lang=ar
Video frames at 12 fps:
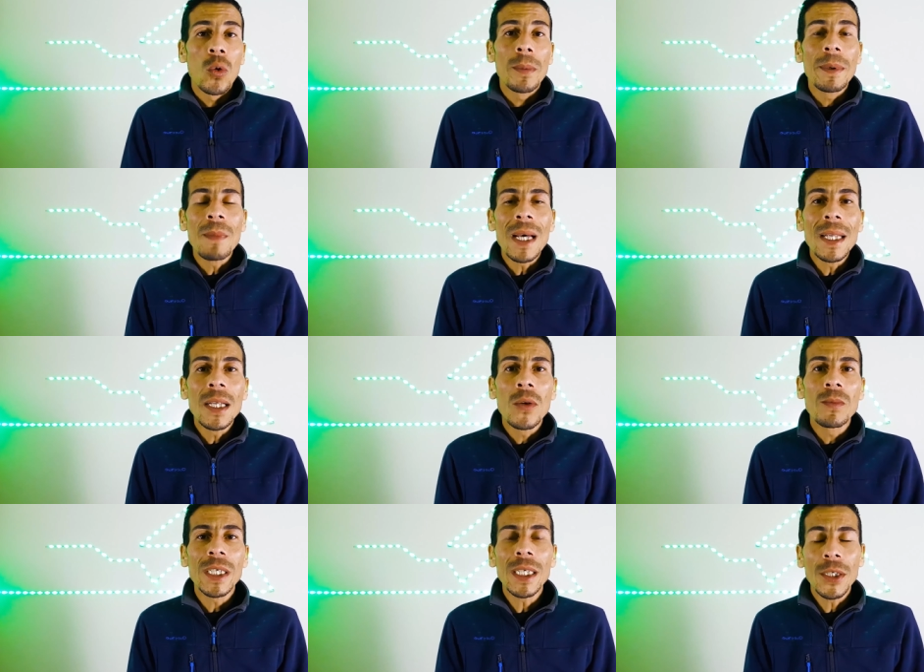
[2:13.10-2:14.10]
وبما انهم
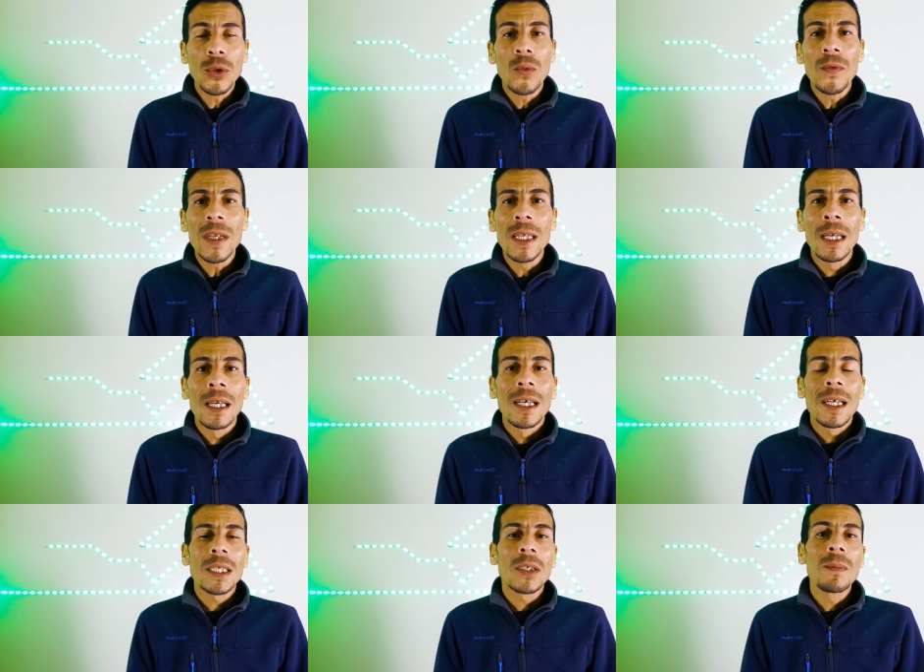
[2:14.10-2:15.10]
تيعيشوا فيه
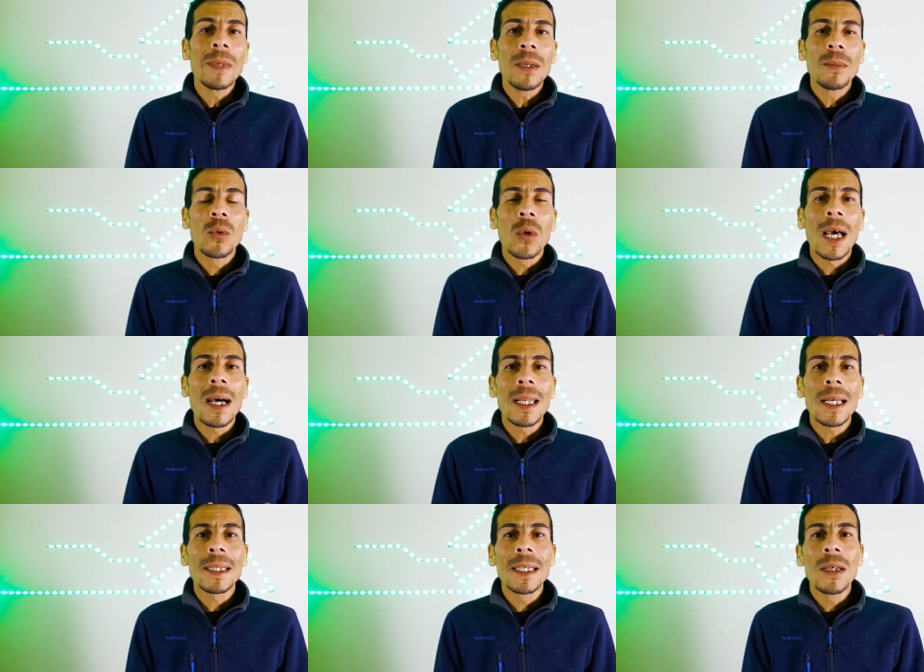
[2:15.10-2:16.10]
خصهم يعبدوا
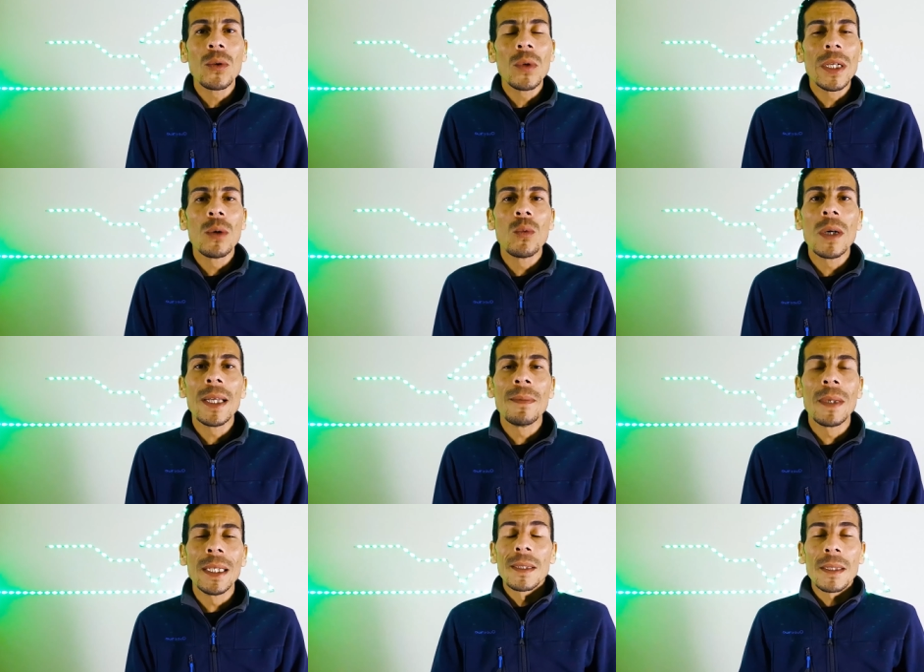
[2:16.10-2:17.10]
الخالق ديالو اللي هو
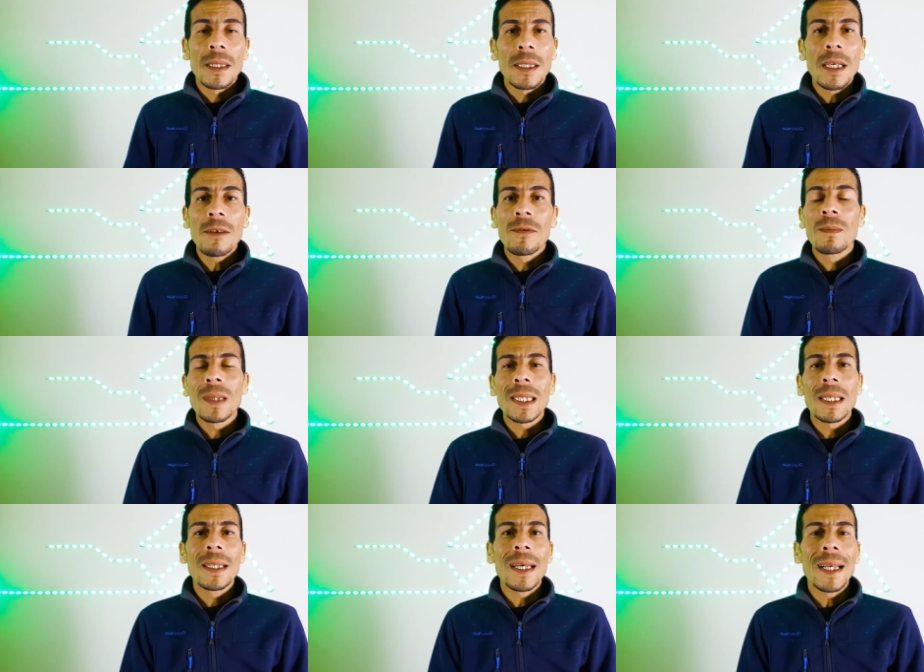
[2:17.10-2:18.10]
ابليس تتختلف
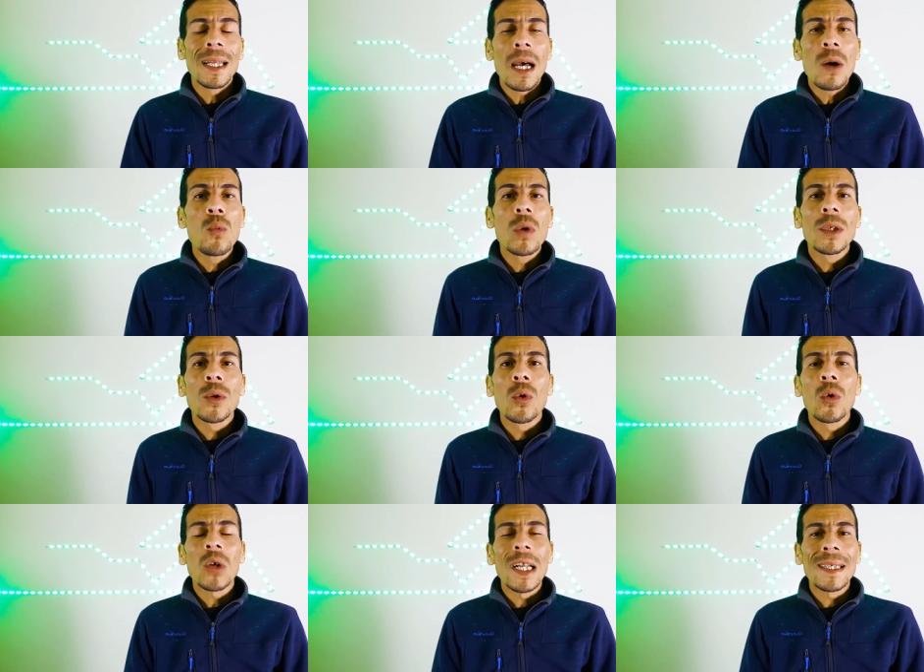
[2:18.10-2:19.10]
المصادر على اول
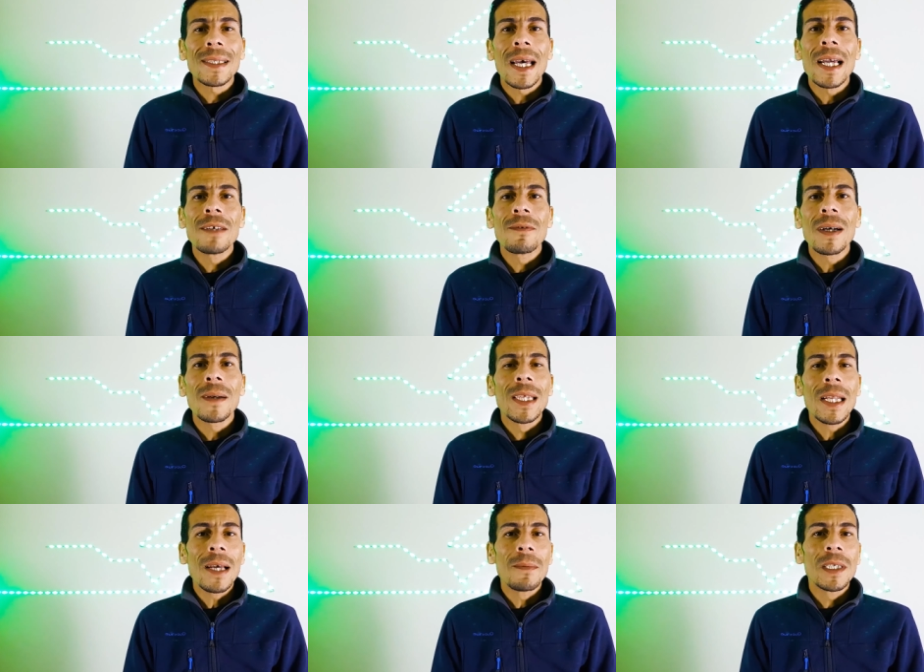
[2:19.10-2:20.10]
ظهور لهذه الطائفه
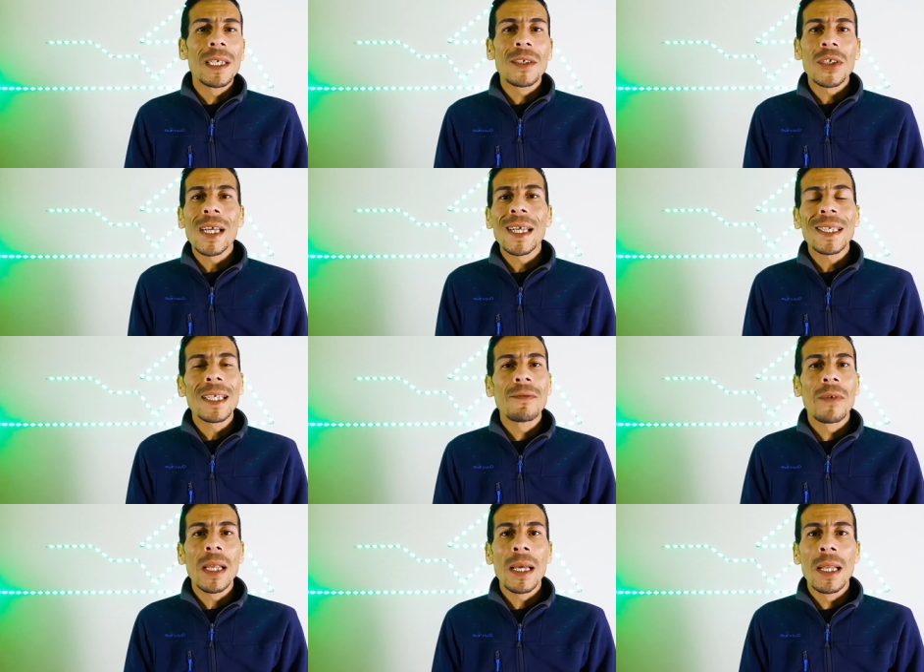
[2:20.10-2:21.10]
ديال عبده الشياطين
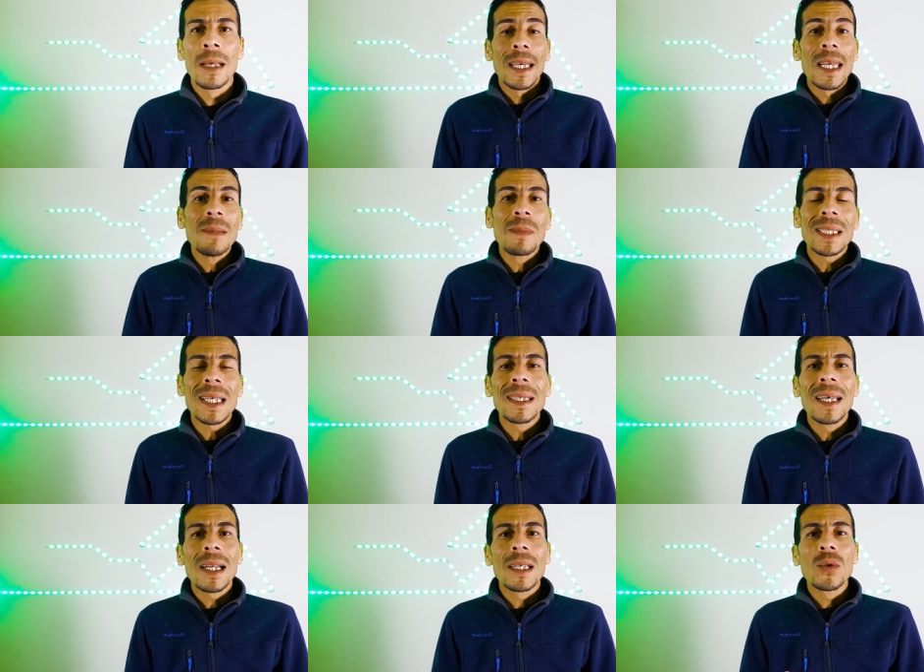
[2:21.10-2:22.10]
في العالم كاين
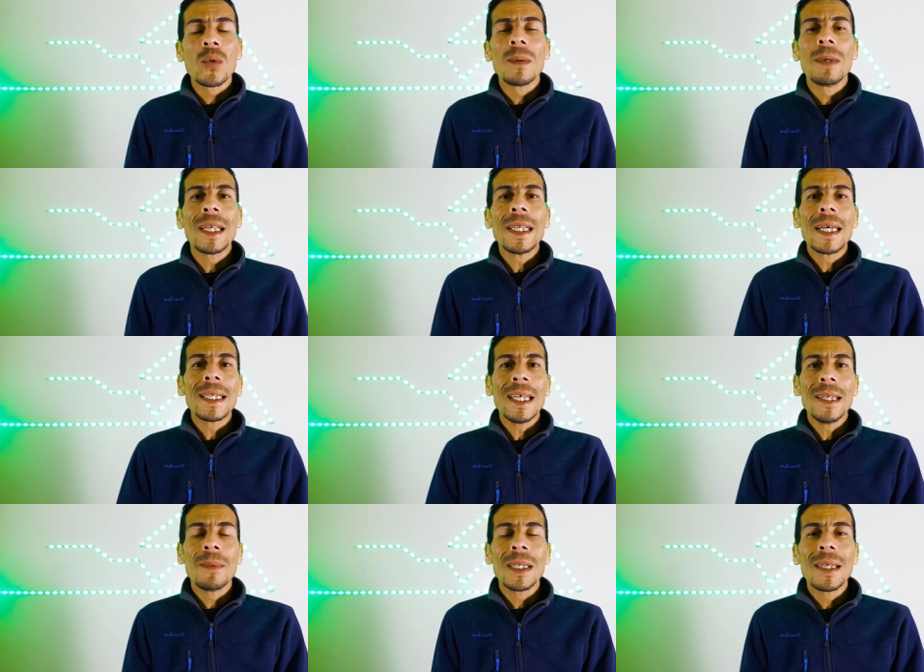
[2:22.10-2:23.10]
مصادر كتقول بان هذه
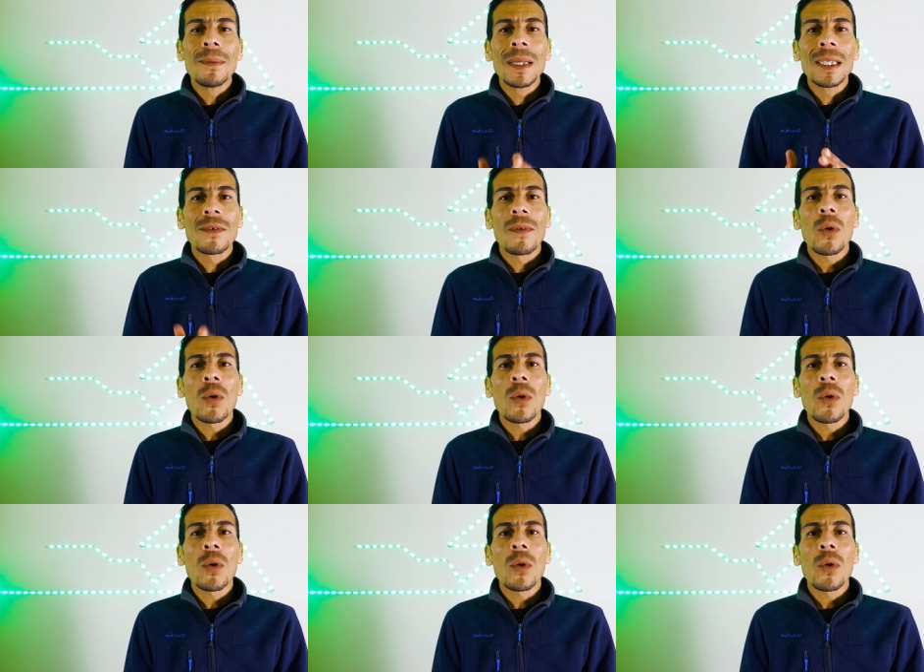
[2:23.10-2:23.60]
العباده بانت في